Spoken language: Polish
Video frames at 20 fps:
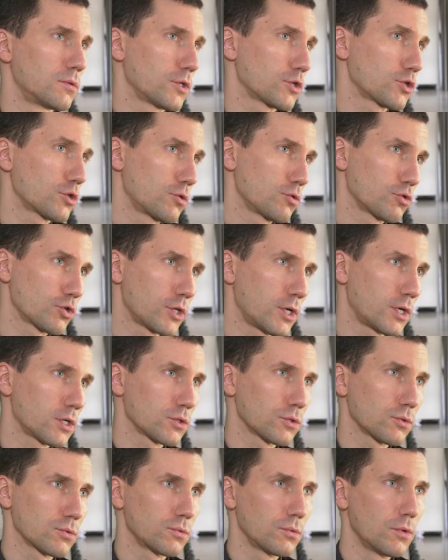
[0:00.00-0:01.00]
naszego
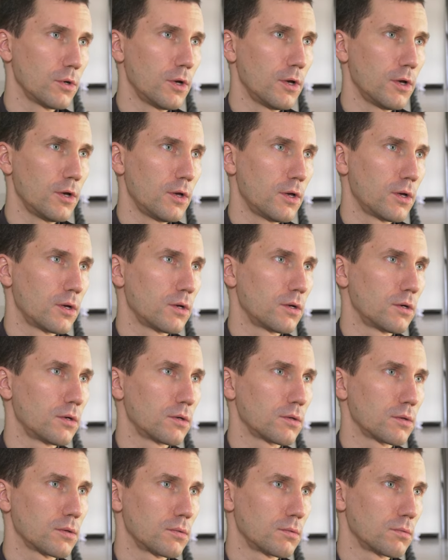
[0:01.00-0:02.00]
czasu,
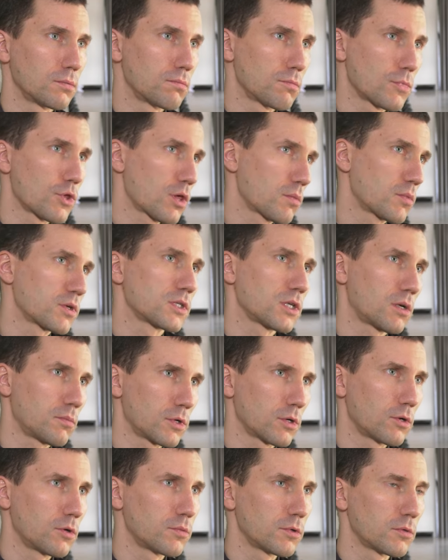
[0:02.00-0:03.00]
siebie
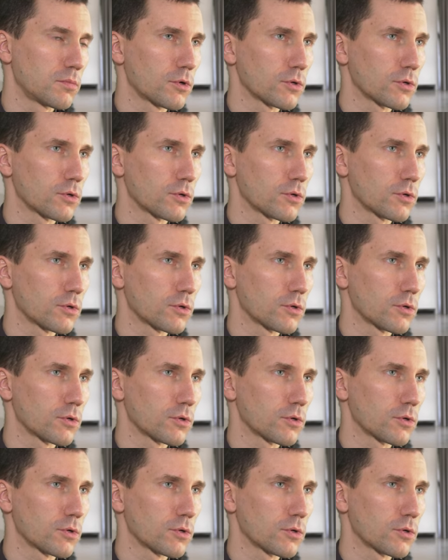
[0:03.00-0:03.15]
samego po